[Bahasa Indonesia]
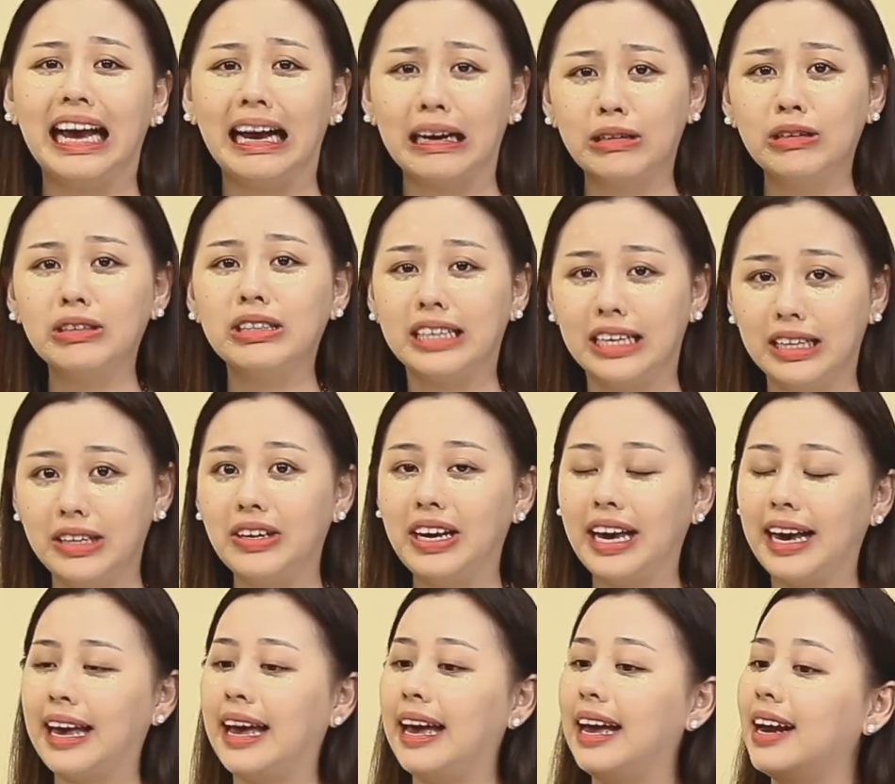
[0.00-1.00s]
takut gitu ya
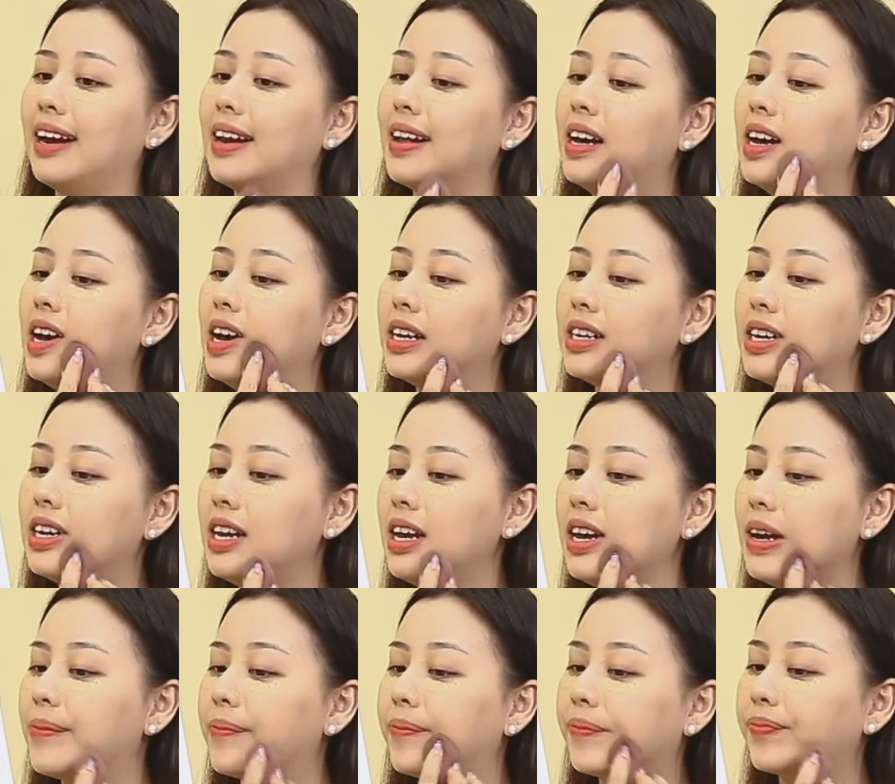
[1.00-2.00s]
kan
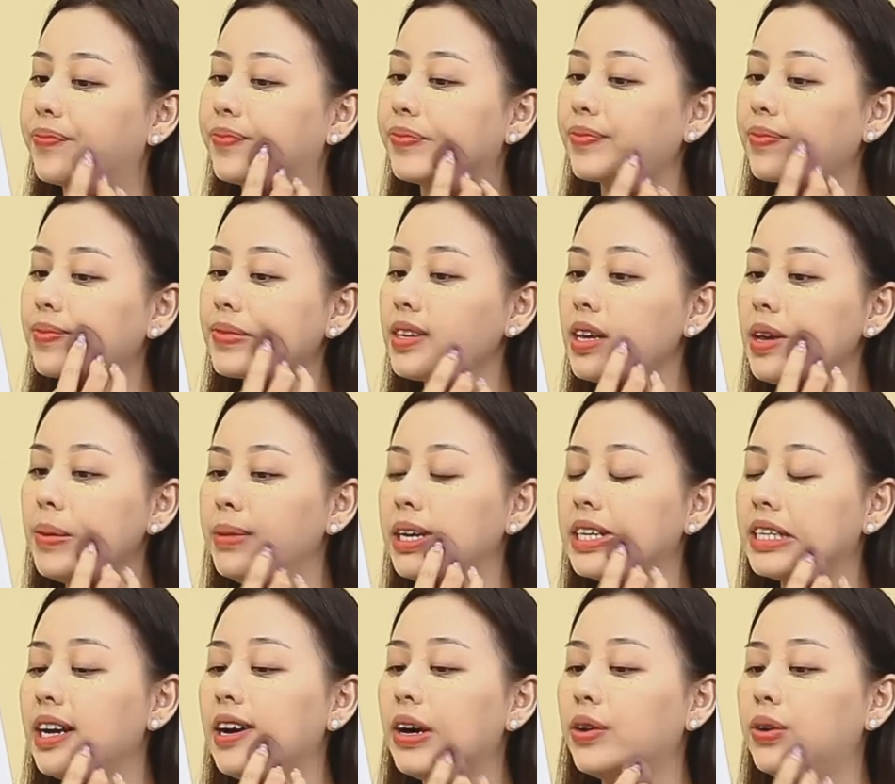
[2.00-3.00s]
jadi
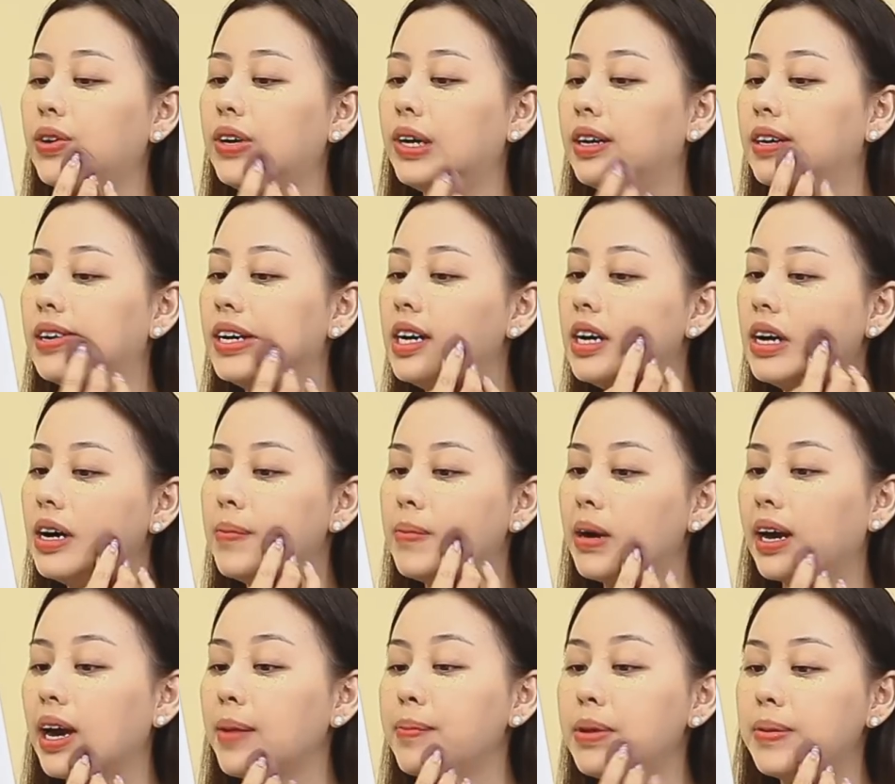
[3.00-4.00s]
biasanya aku
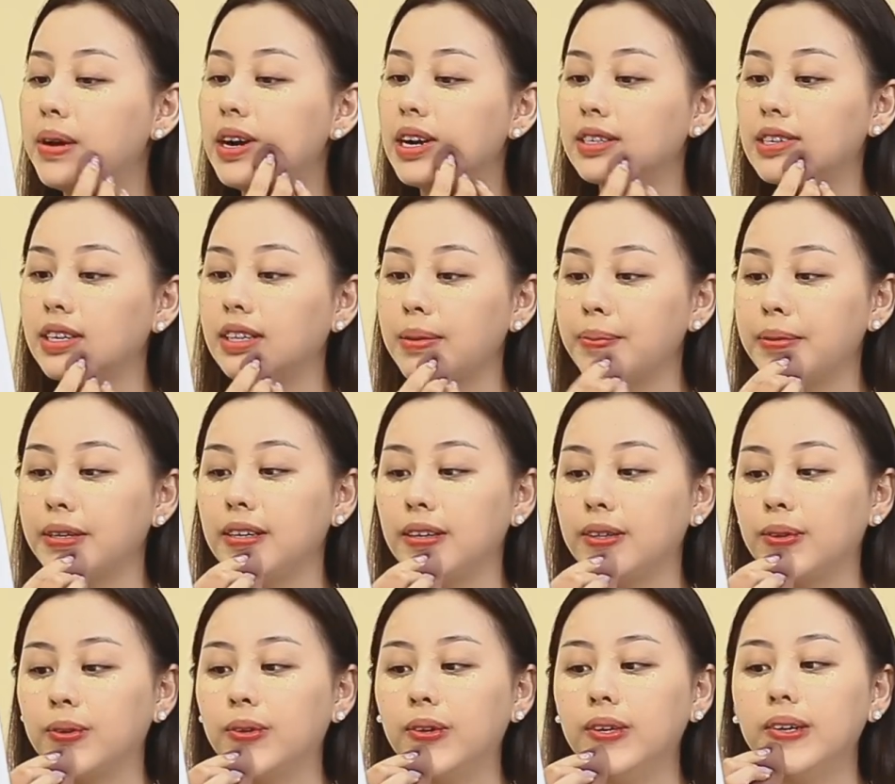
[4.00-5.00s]
pakai berbeda setipis
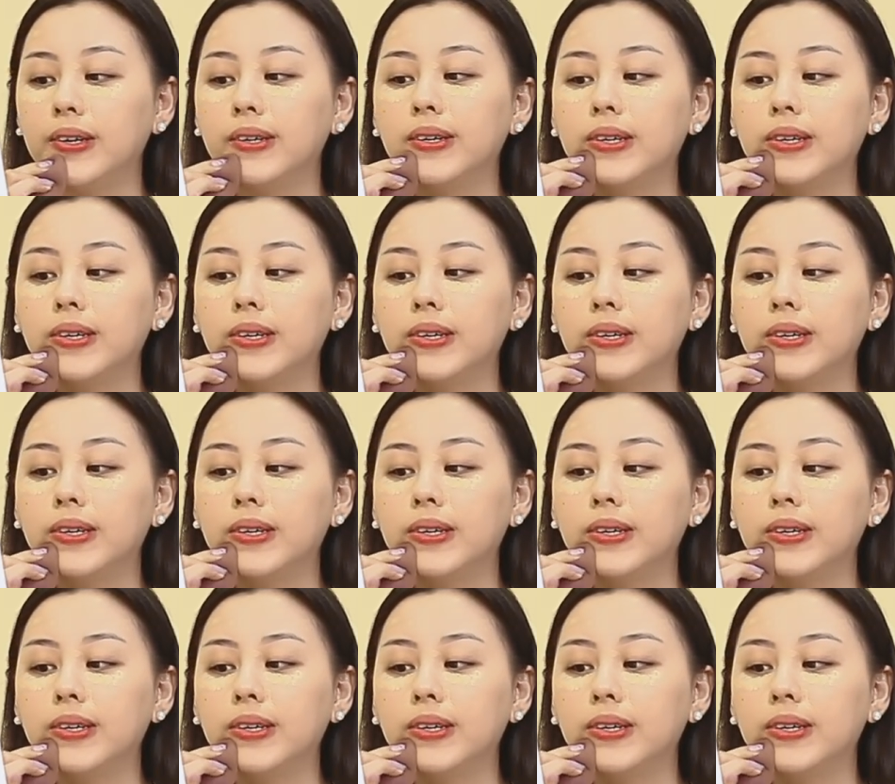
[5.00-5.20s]
itu